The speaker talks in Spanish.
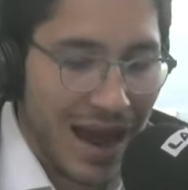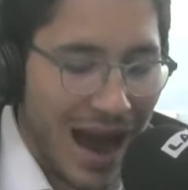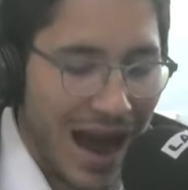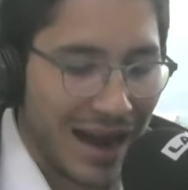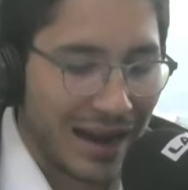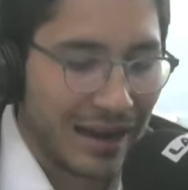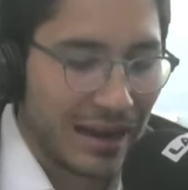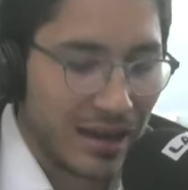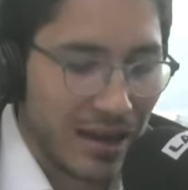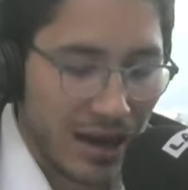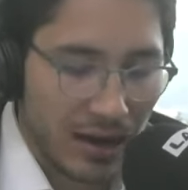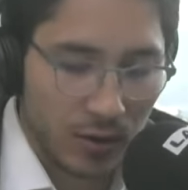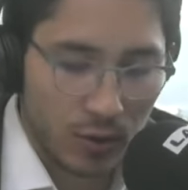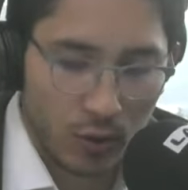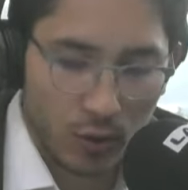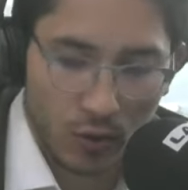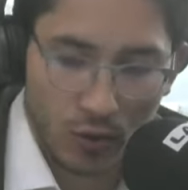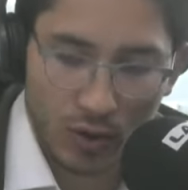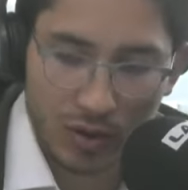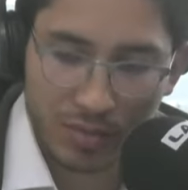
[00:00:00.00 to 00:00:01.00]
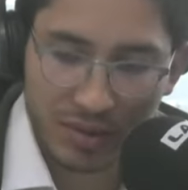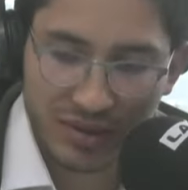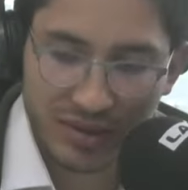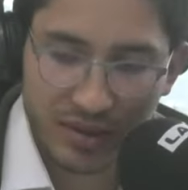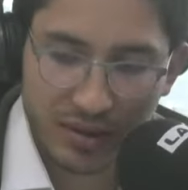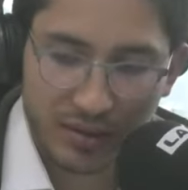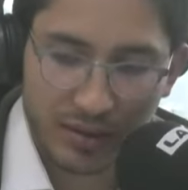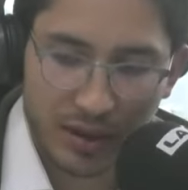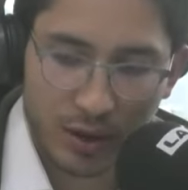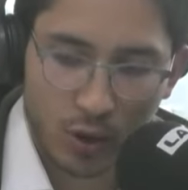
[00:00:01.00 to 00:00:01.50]
a Ricardo Roa,
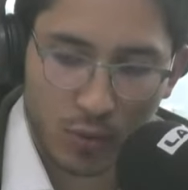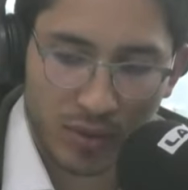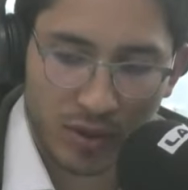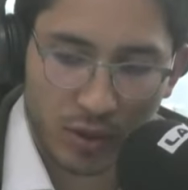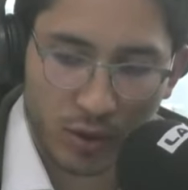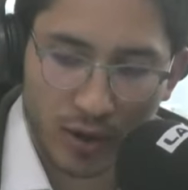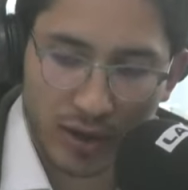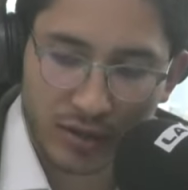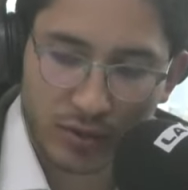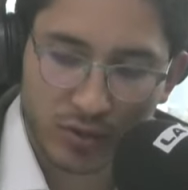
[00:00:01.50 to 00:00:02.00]
presidente de Copetrol,